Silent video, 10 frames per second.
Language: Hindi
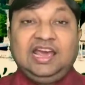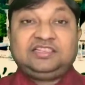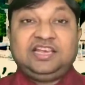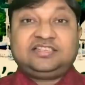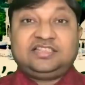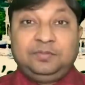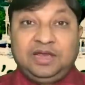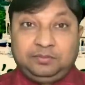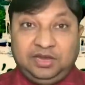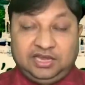ऐसे
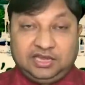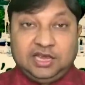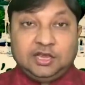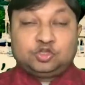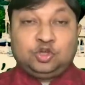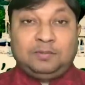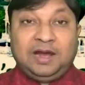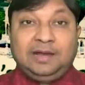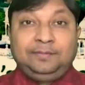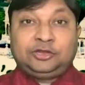समय में
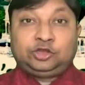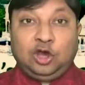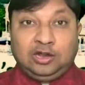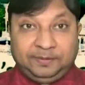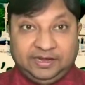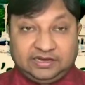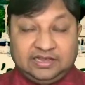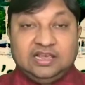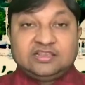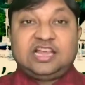स्वाभाविक तौर पर
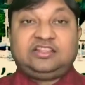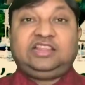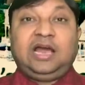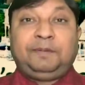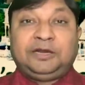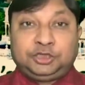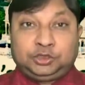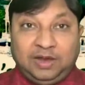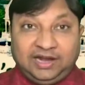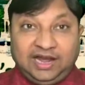सत्ता पक्ष
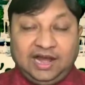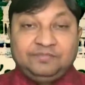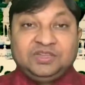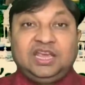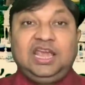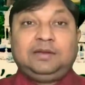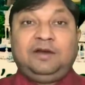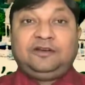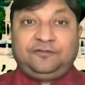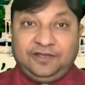द्वारा
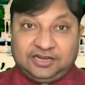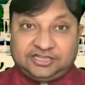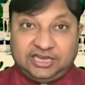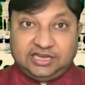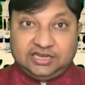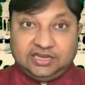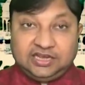एक बार फिर से